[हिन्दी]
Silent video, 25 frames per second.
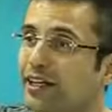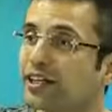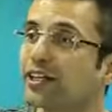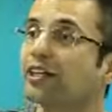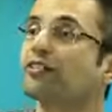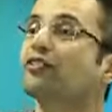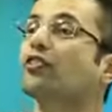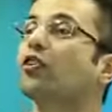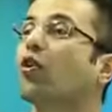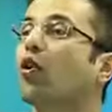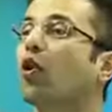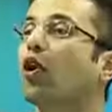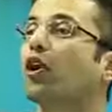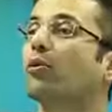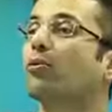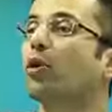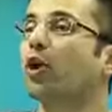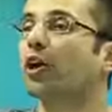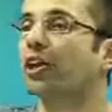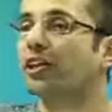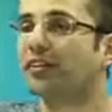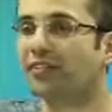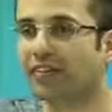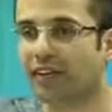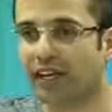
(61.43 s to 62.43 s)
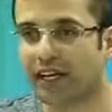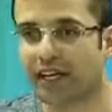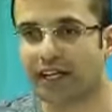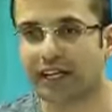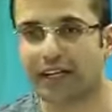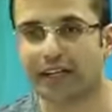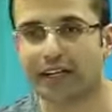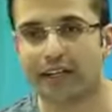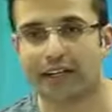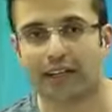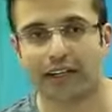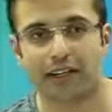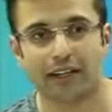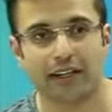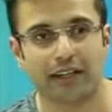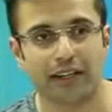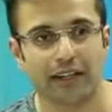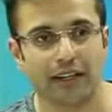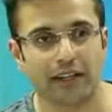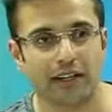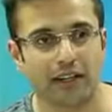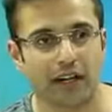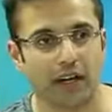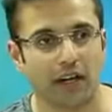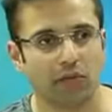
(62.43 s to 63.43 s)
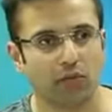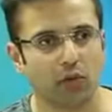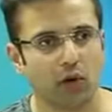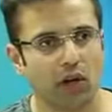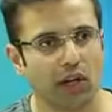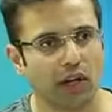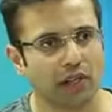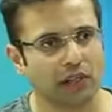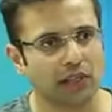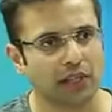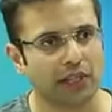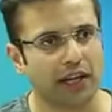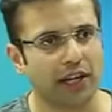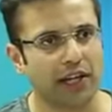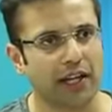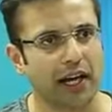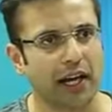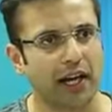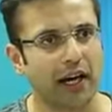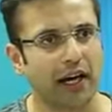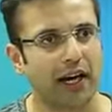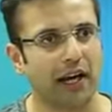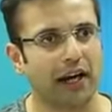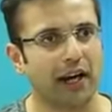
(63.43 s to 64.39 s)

किसी और बॉडी से हमको अलग दिख रही है